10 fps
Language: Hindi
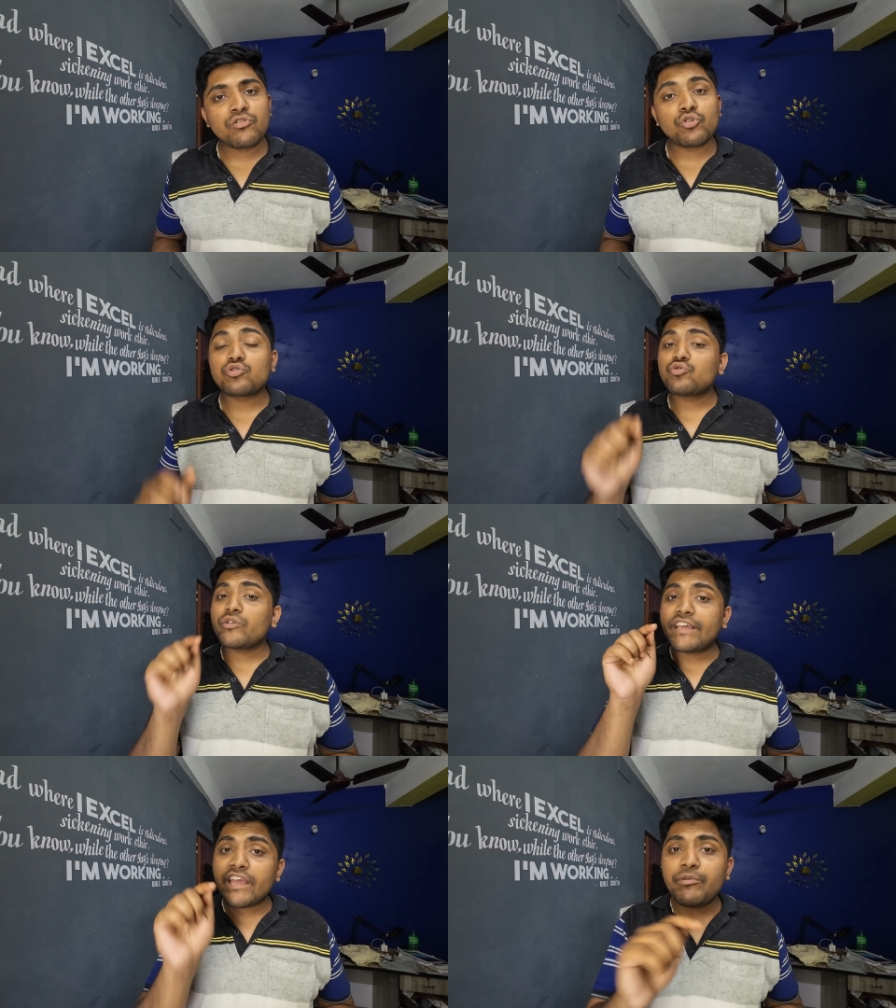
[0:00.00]
तो दोस्तों
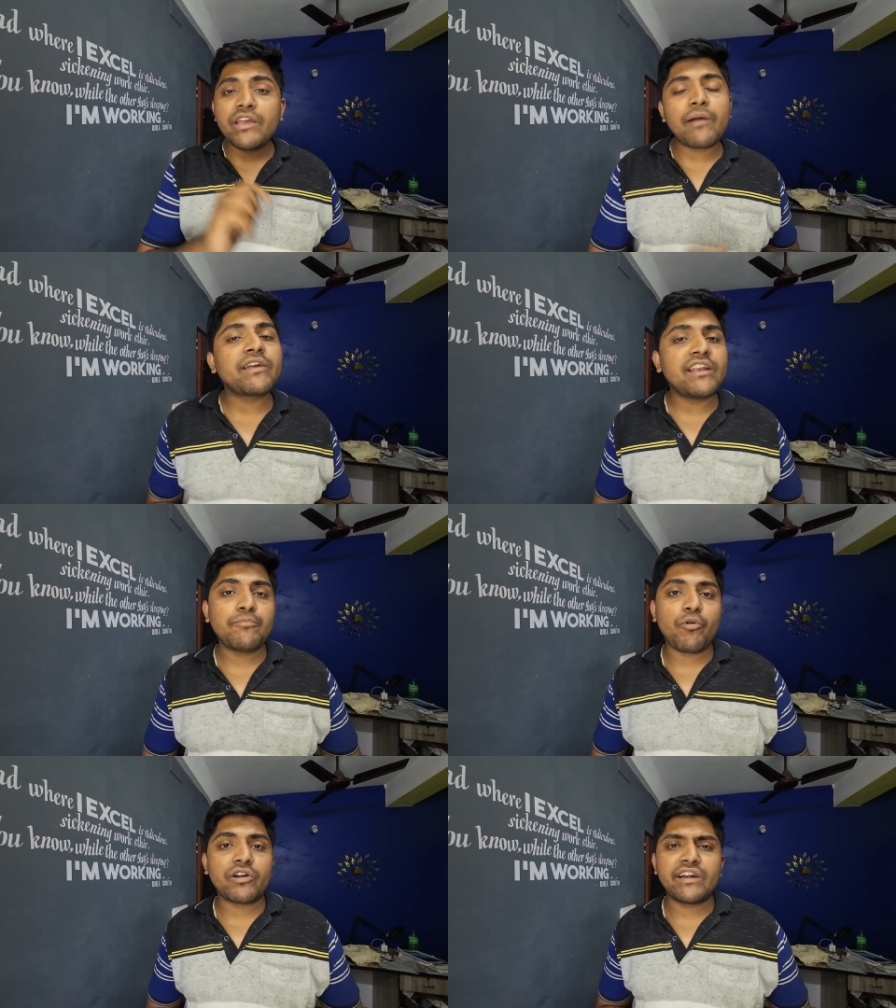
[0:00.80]
ये भी आपके लिए
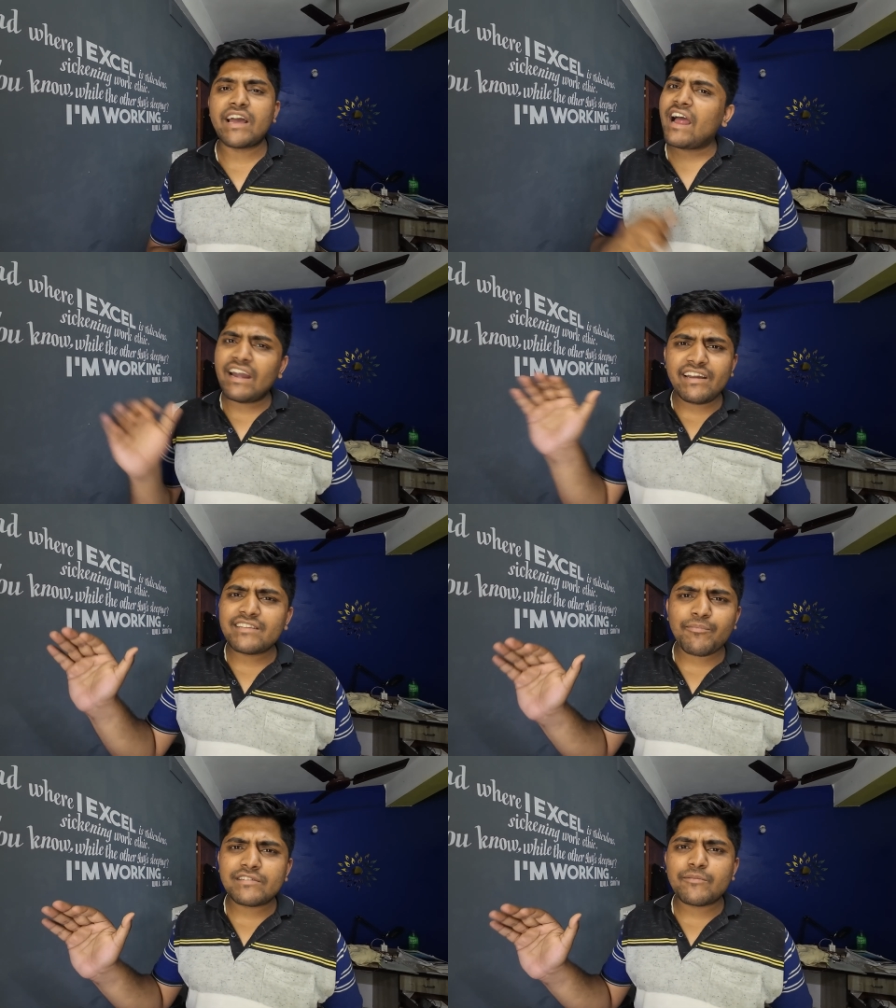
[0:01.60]
इंपॉर्टेंट है आई
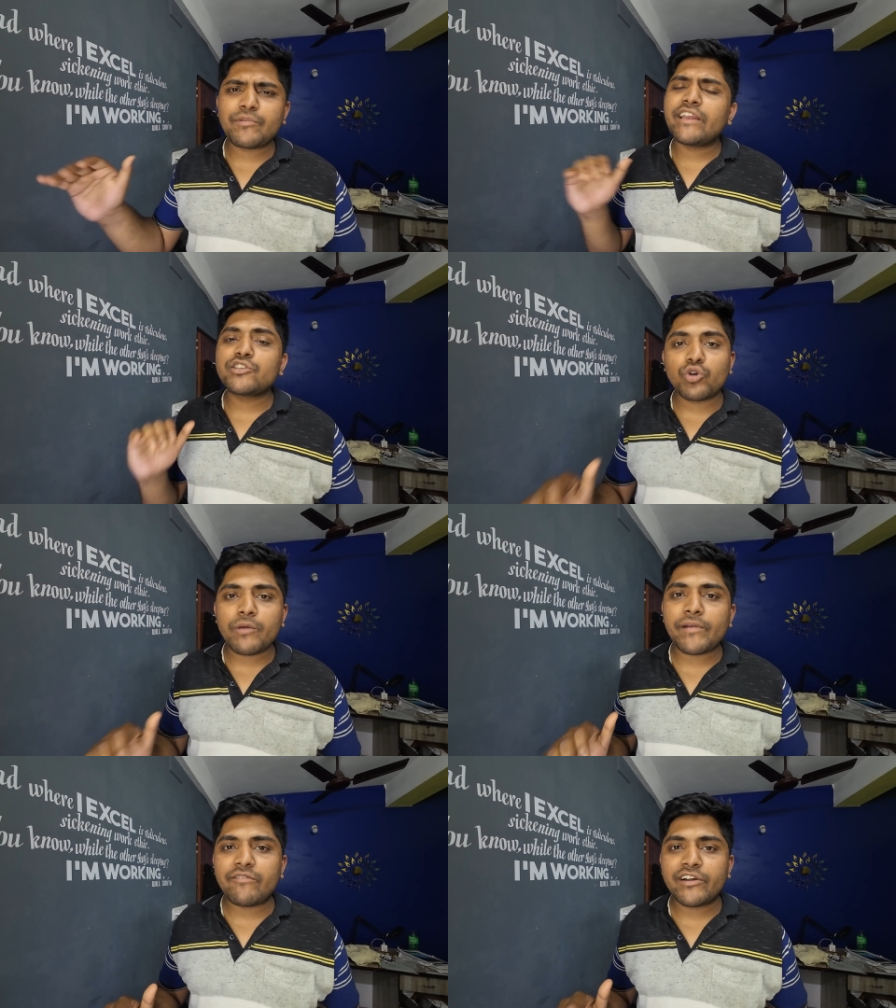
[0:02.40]
आपका सपना नहीं
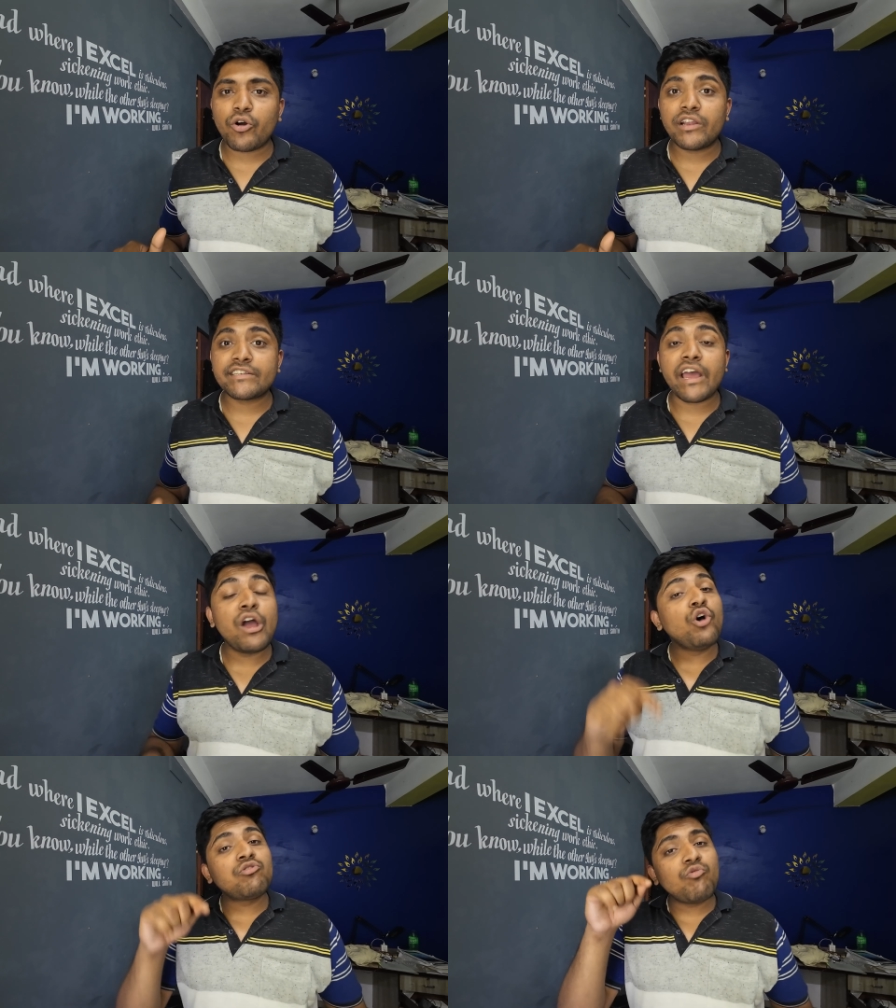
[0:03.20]
छोटा प्राइवेट कॉलेज है
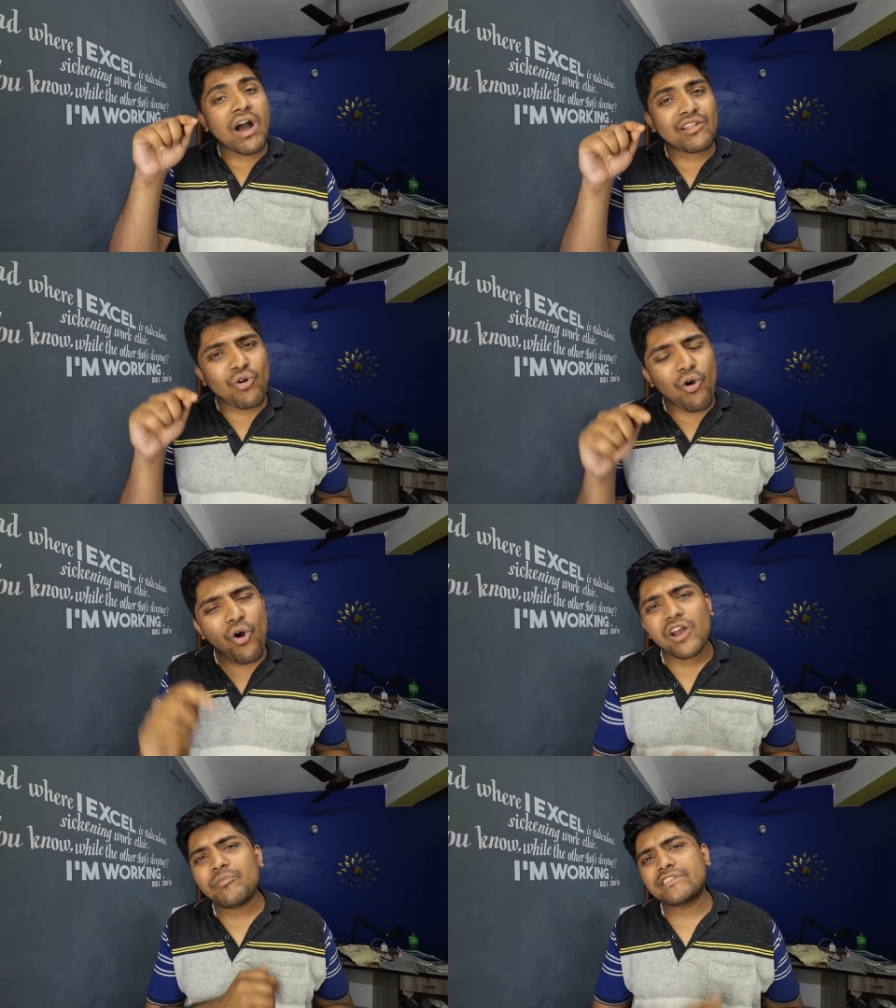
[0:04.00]
तो वहां तो
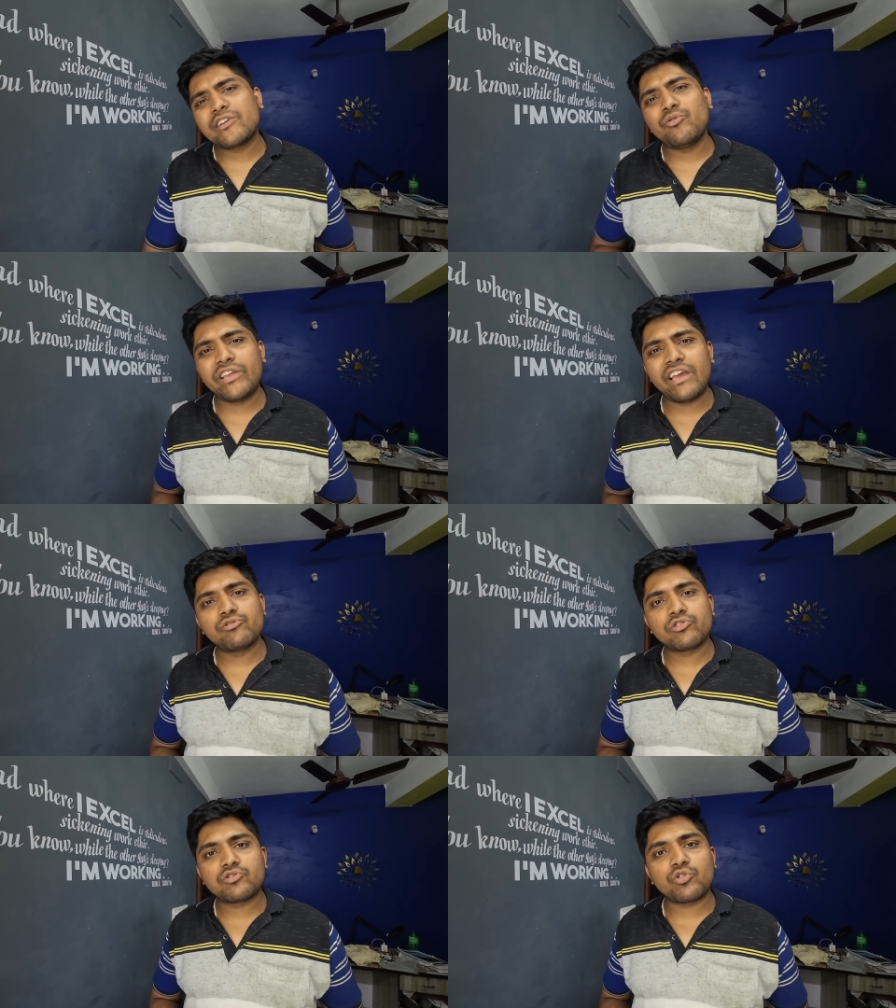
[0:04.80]
और भी जरूरी है
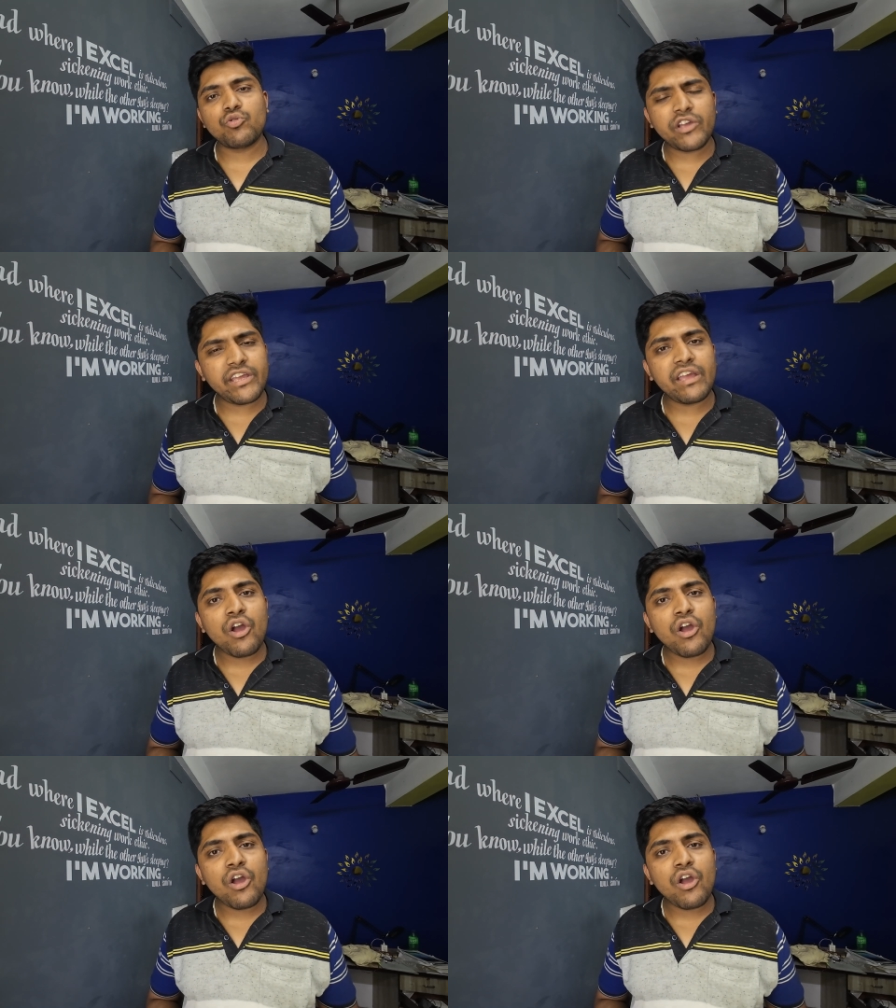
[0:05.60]
दोस्तों क्योंकि